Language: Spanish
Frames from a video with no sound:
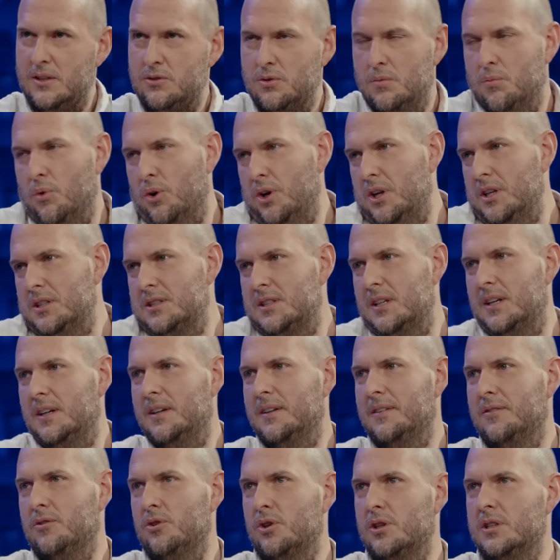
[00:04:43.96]
eso, morirse.
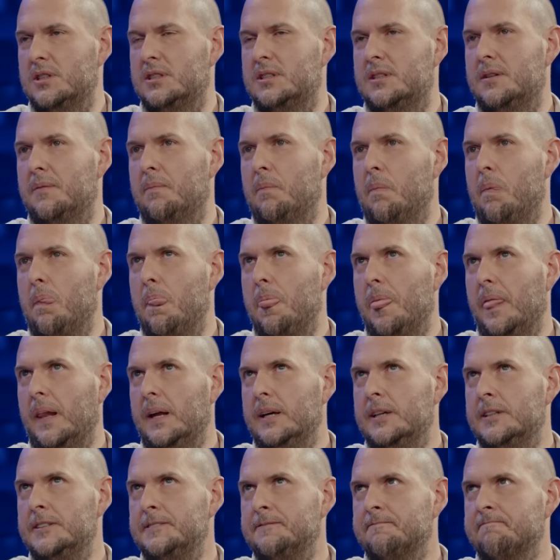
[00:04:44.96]
Entonces,
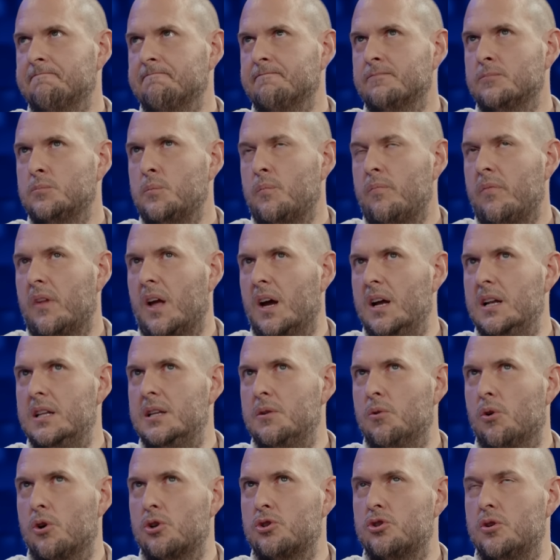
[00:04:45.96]
el
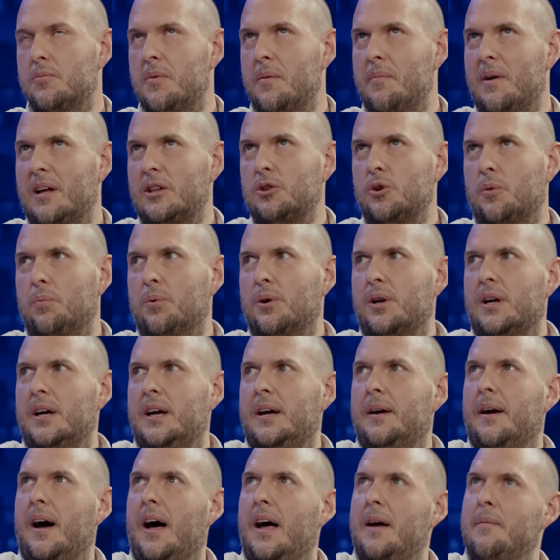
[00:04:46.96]
divorcio me mató
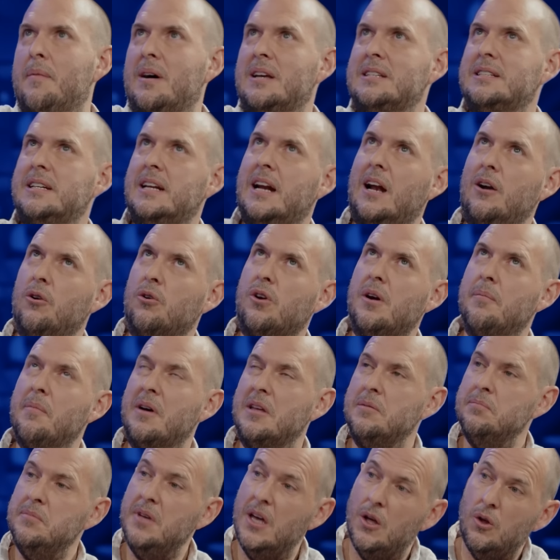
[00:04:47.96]
porque además era lo que
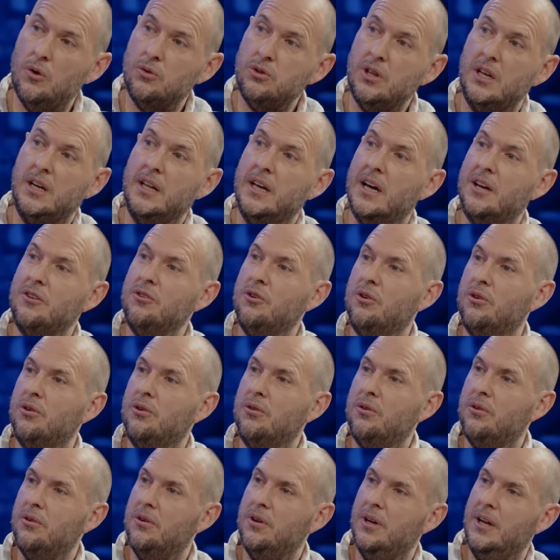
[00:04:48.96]
más miedo tenía
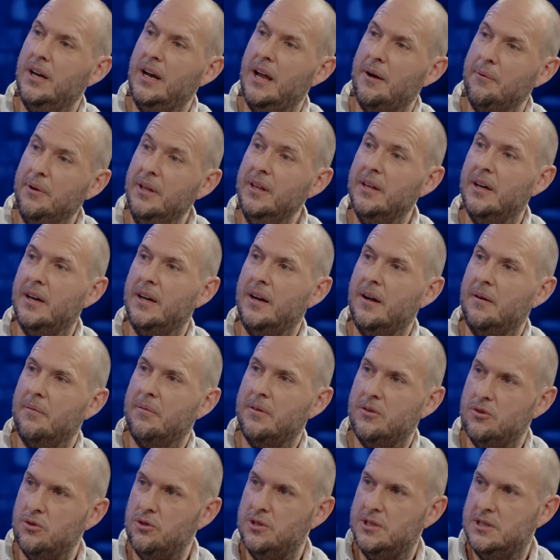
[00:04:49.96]
yo en la vida. Era,
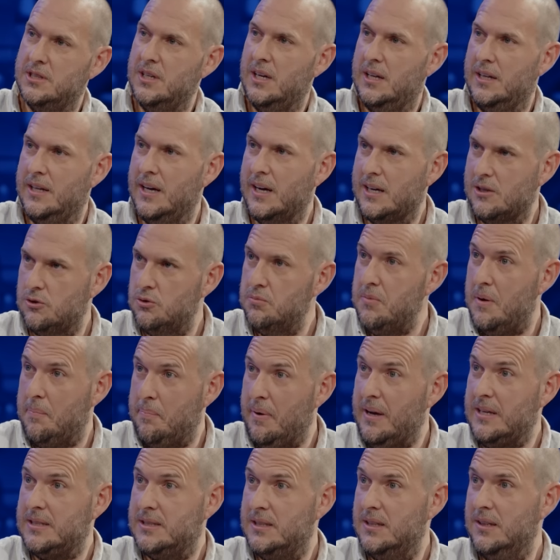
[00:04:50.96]
pues, yo decía, el día que eso me
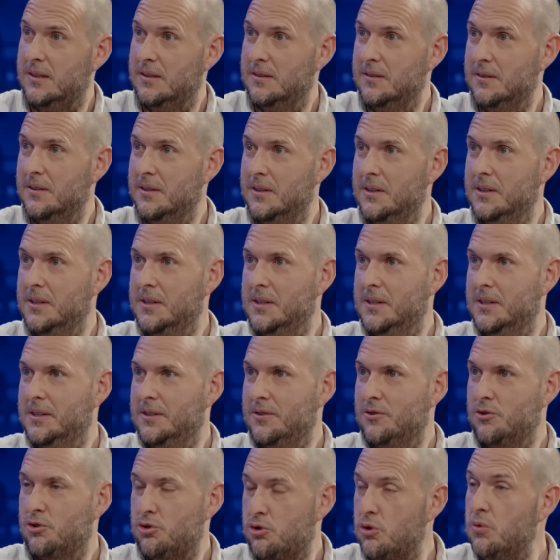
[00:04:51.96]
pase,
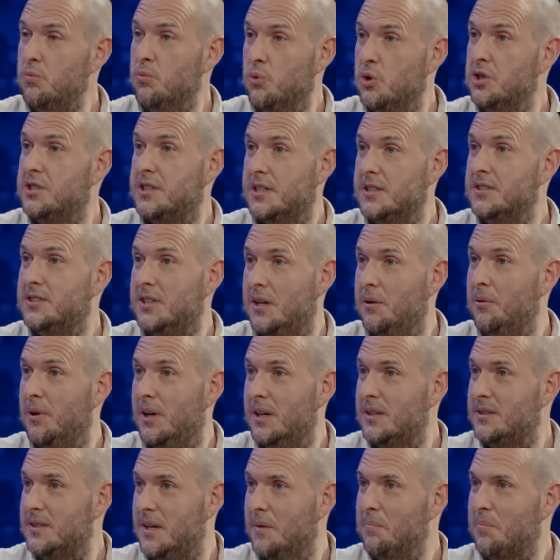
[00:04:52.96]
yo soy muy
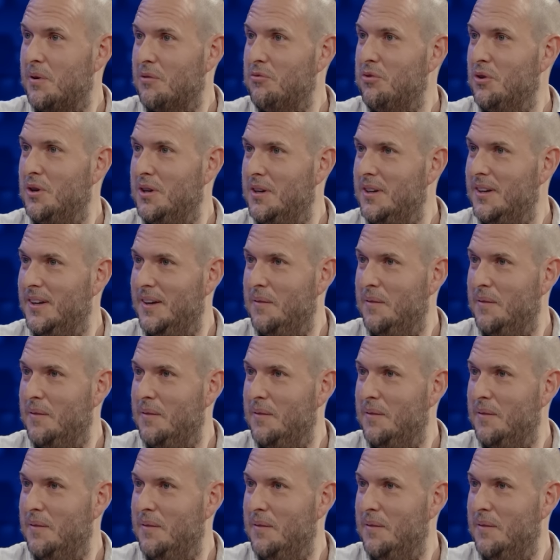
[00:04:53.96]
sensible, siempre fui